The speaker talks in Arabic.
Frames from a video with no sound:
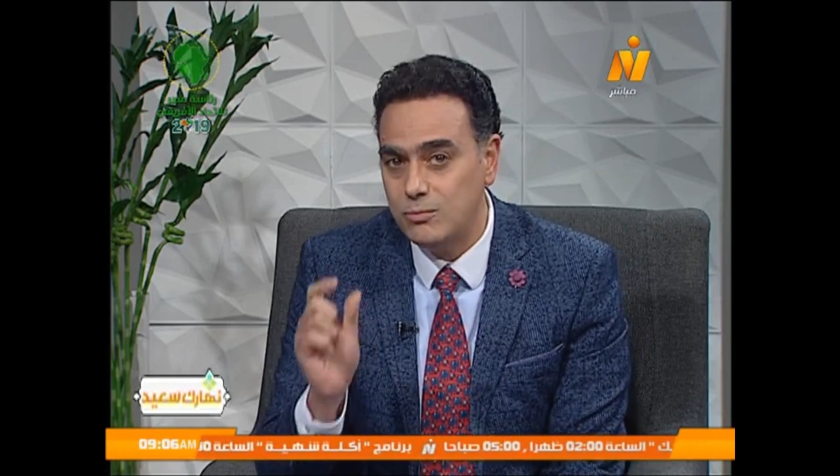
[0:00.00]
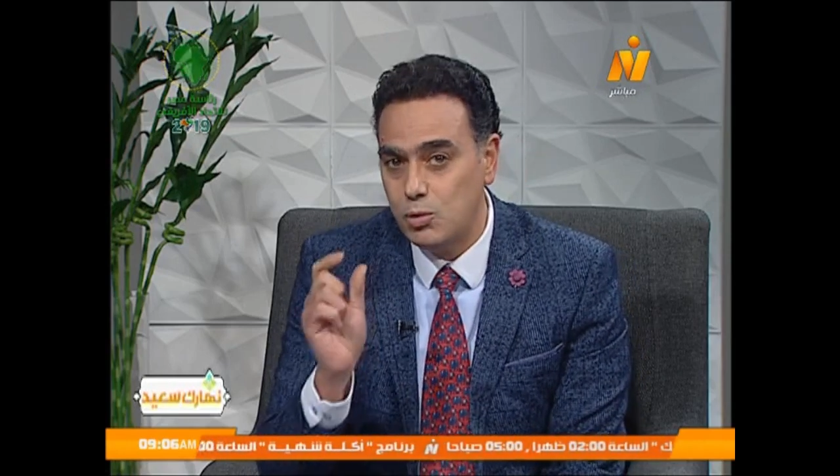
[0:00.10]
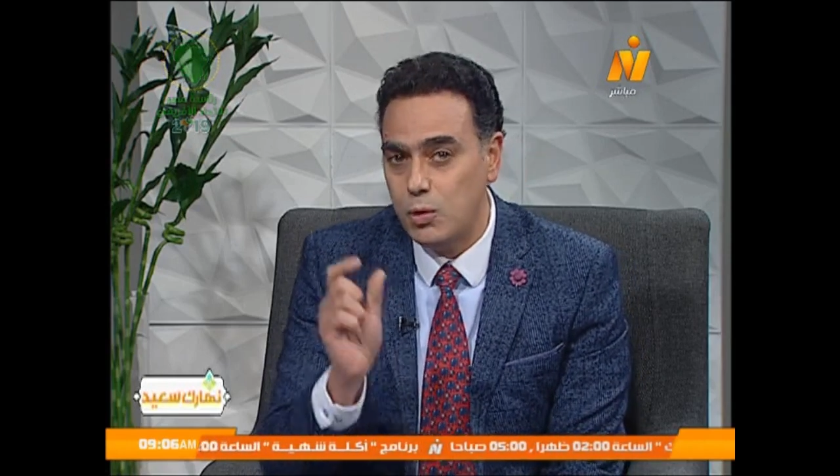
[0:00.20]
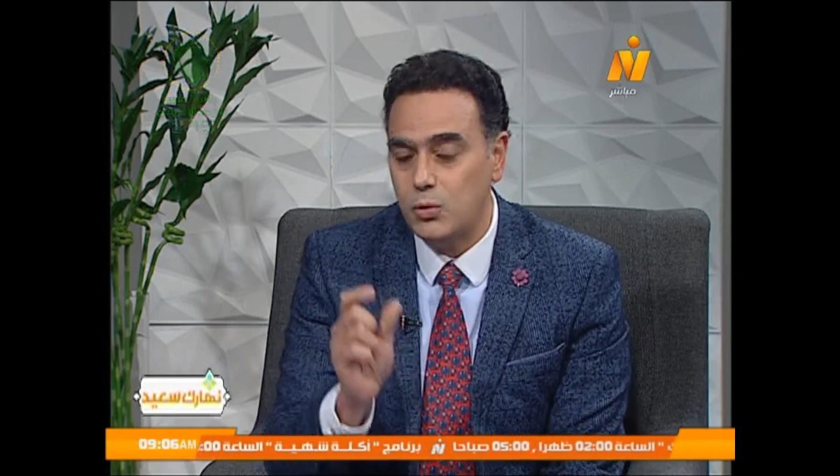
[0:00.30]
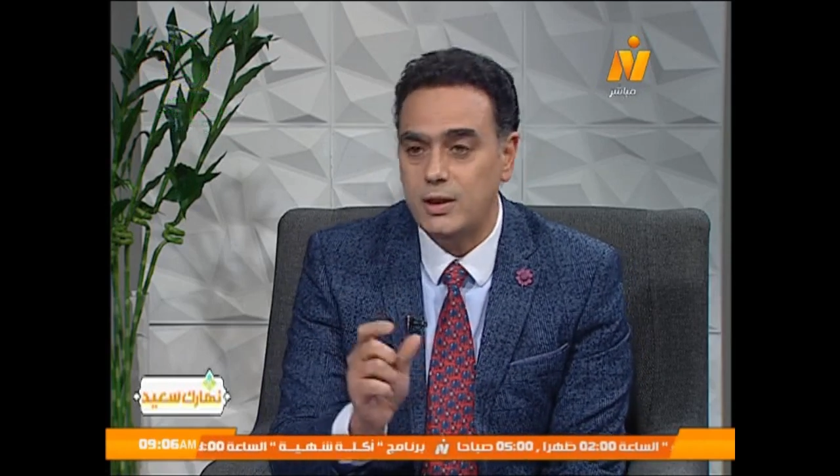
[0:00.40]

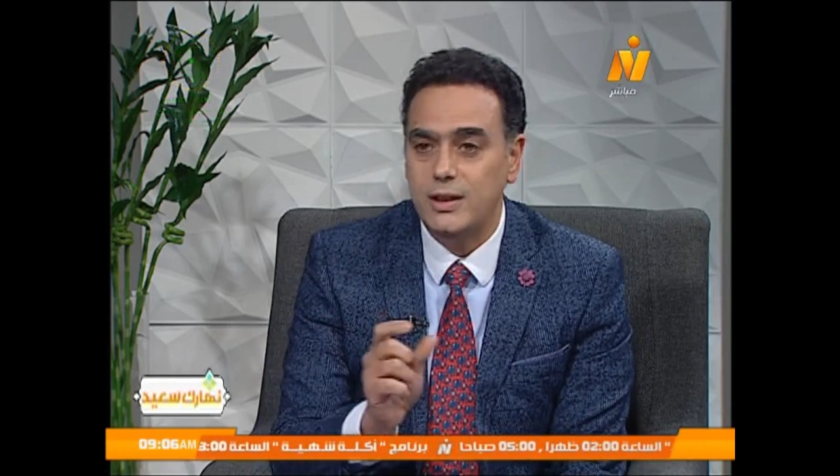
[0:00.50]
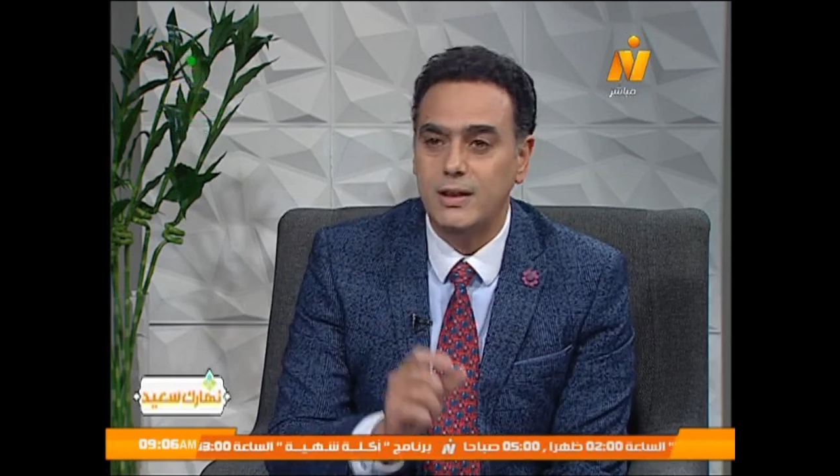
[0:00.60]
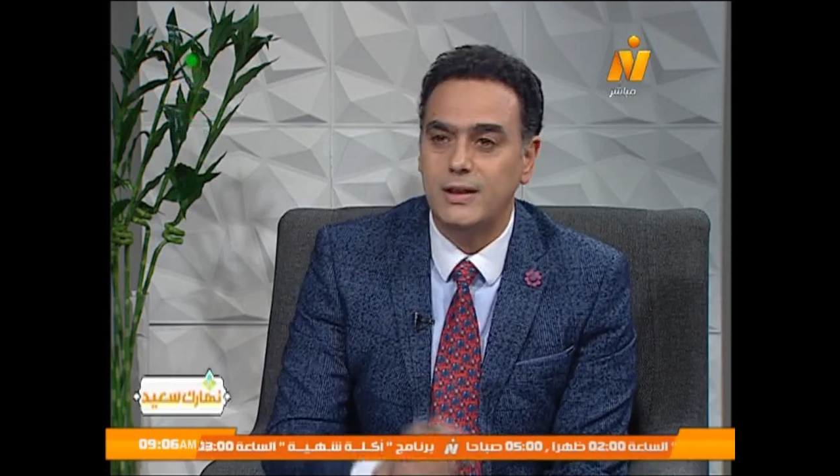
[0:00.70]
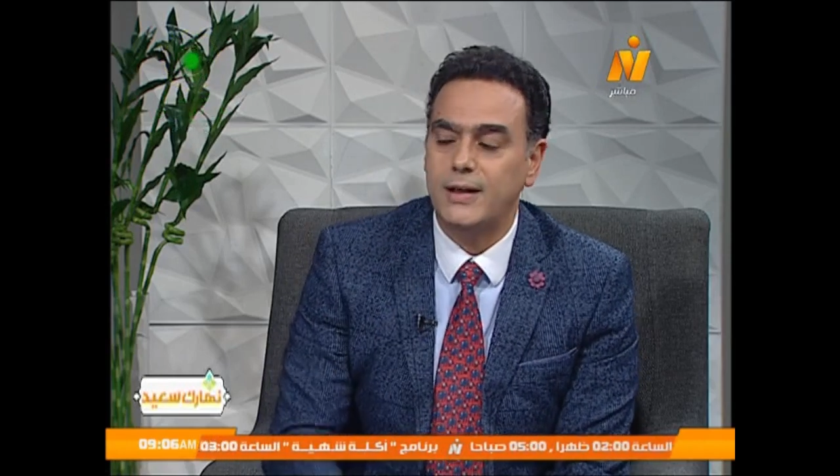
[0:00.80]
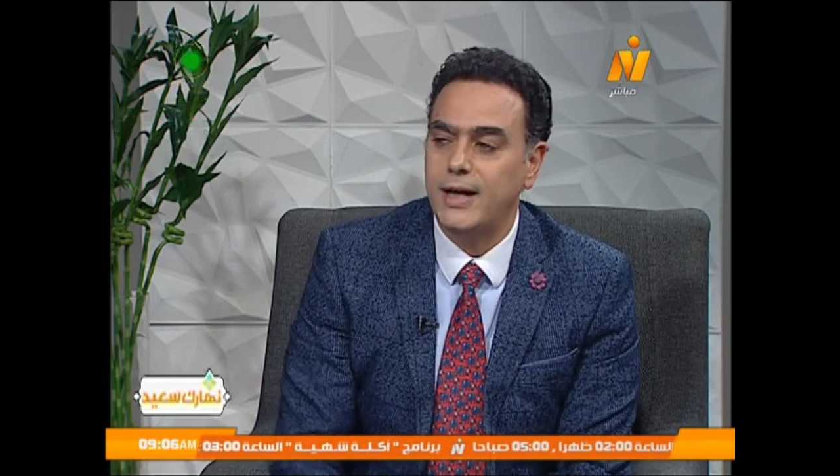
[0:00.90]
الممولين
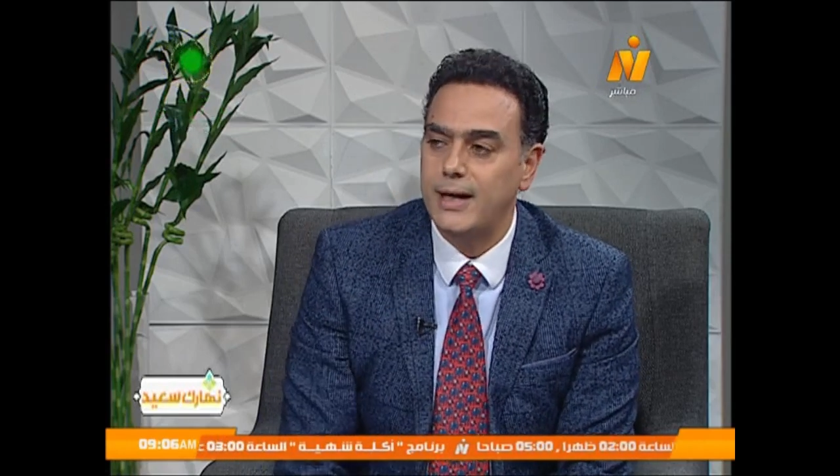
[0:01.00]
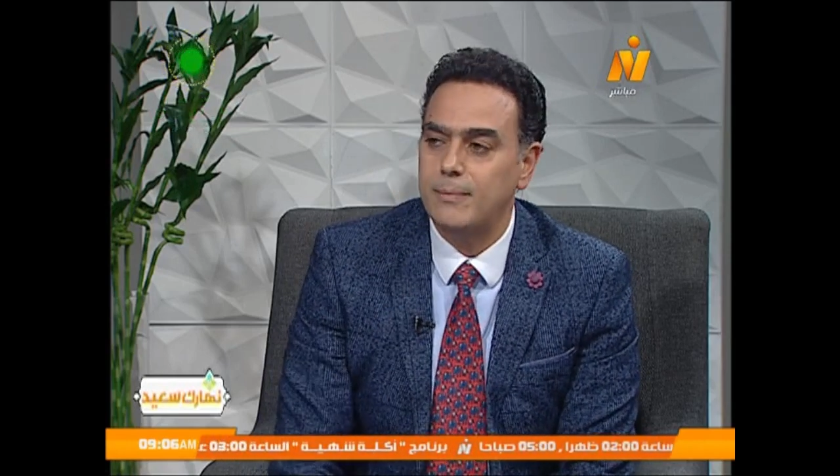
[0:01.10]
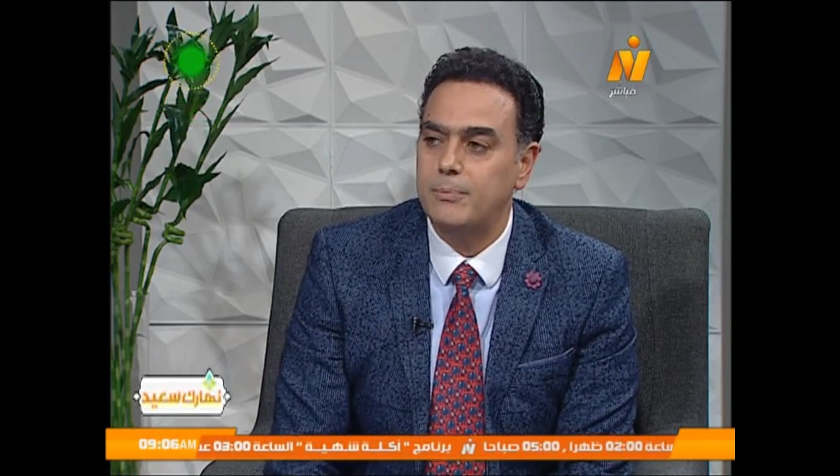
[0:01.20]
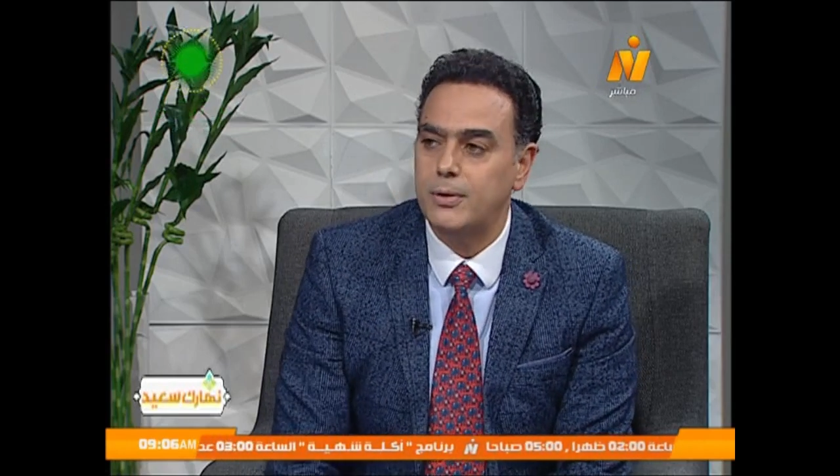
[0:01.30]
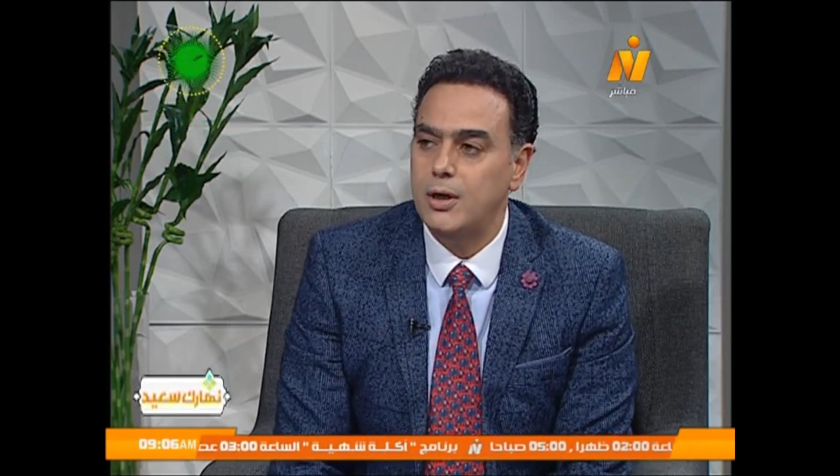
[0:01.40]

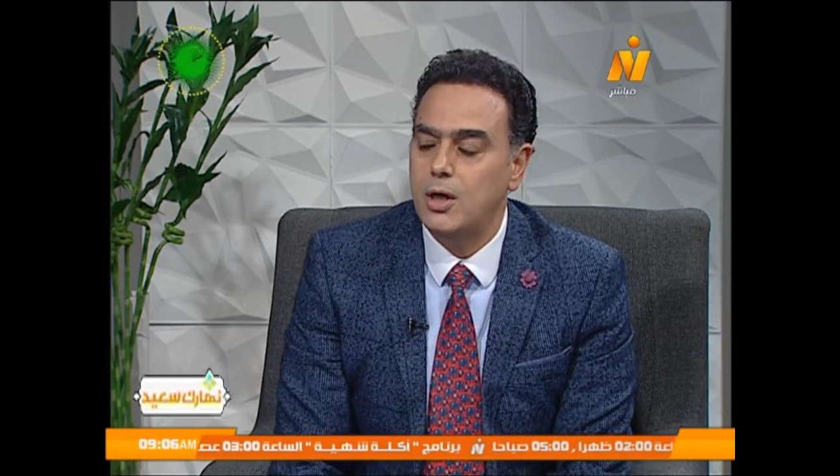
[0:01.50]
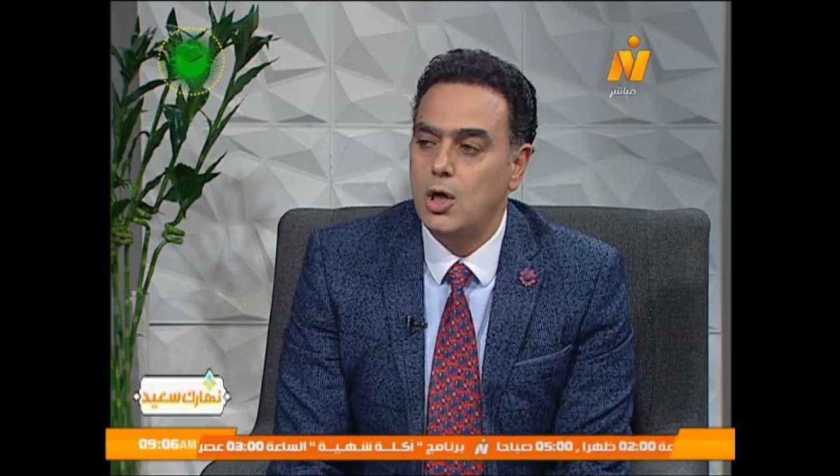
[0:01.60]
للارهاب